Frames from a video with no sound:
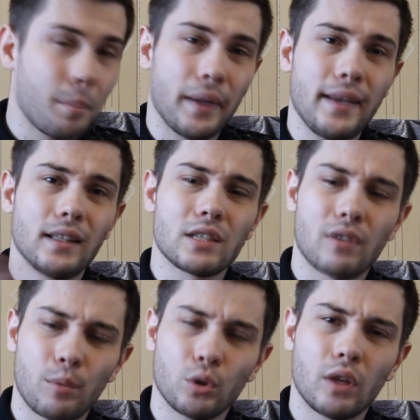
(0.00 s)
Поел,
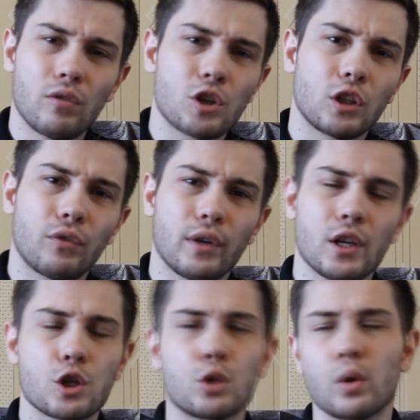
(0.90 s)
свободно вышел в
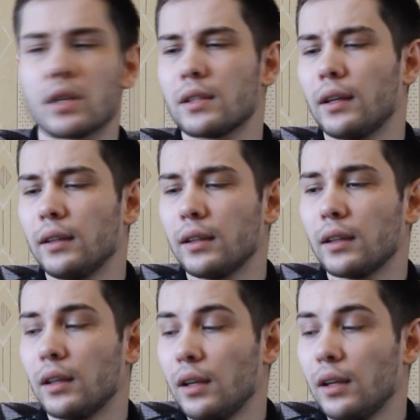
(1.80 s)
фойе, жду остальных.